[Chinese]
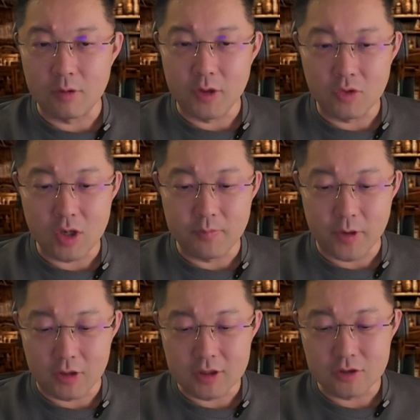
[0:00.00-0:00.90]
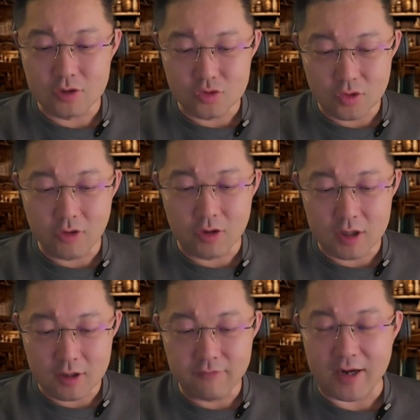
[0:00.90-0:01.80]
们会保证所有
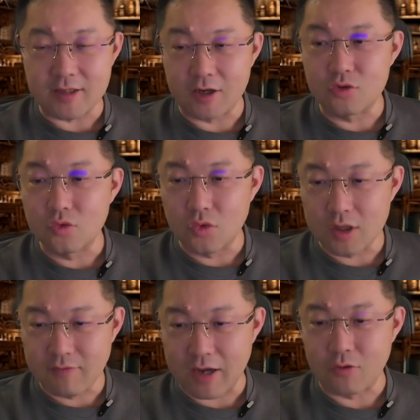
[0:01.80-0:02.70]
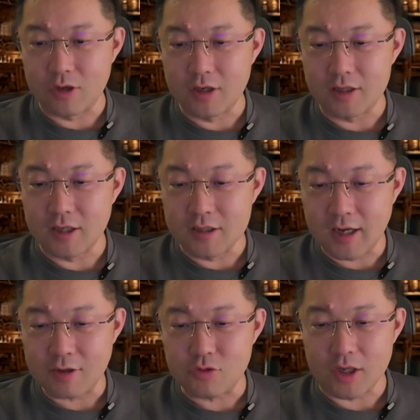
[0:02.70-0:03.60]
合法在中国的外国人的人
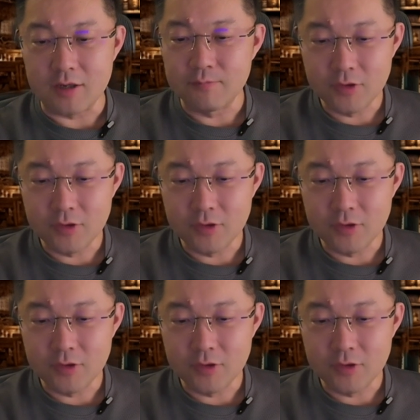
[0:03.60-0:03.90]
身安全，